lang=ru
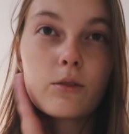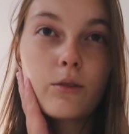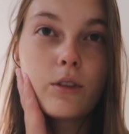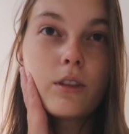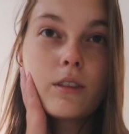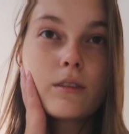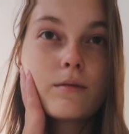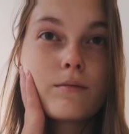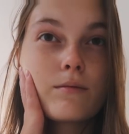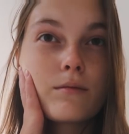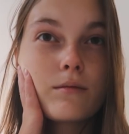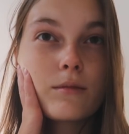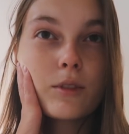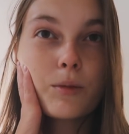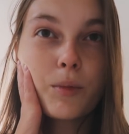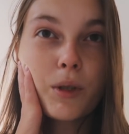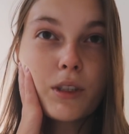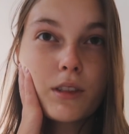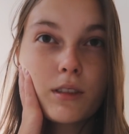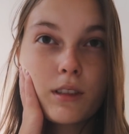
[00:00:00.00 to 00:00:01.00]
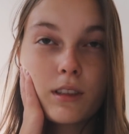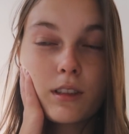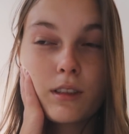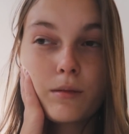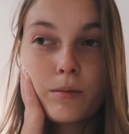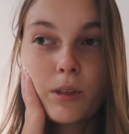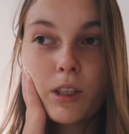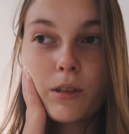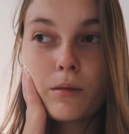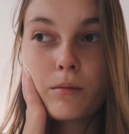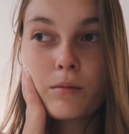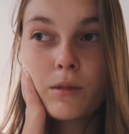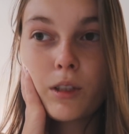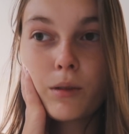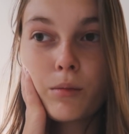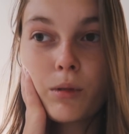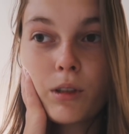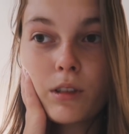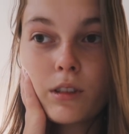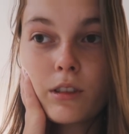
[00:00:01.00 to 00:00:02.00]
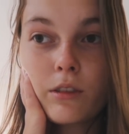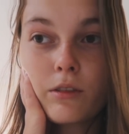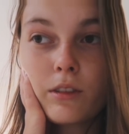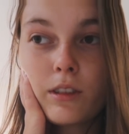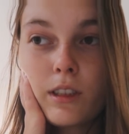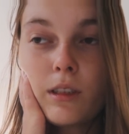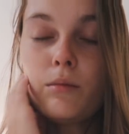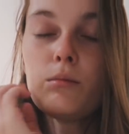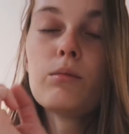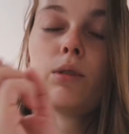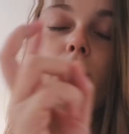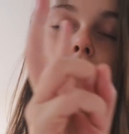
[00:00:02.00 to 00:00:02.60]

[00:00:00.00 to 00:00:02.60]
но испанских книг там не было совсем,